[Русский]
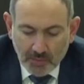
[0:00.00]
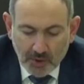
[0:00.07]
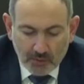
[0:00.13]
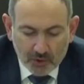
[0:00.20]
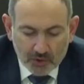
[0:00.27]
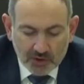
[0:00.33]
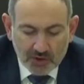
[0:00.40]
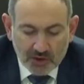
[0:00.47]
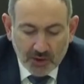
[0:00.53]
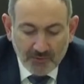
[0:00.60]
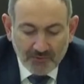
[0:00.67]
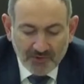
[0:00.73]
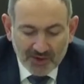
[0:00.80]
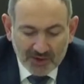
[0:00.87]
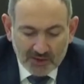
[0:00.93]
поможет
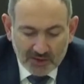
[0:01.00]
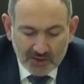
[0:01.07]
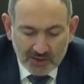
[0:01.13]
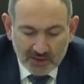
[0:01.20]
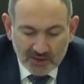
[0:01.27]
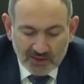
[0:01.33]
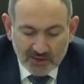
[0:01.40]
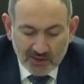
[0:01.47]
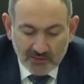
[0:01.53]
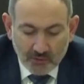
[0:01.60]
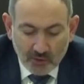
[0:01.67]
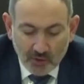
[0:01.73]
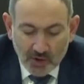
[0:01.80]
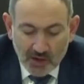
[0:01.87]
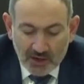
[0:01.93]
нам выйти из
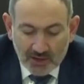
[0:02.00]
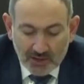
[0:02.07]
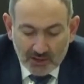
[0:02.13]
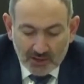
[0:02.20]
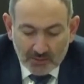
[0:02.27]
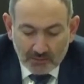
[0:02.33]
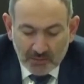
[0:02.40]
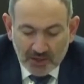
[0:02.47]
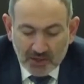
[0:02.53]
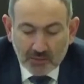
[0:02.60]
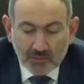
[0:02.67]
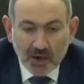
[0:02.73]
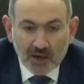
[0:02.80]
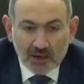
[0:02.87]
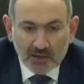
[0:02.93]
него –
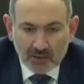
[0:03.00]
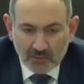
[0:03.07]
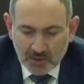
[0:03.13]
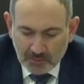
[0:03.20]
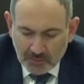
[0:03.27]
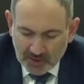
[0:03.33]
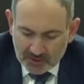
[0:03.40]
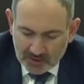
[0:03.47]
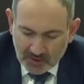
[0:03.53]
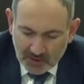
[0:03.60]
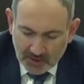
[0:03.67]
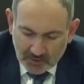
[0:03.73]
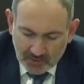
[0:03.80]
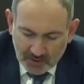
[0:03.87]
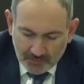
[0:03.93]
минимальными
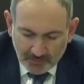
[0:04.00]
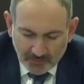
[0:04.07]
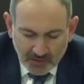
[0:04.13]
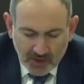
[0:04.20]
потерями.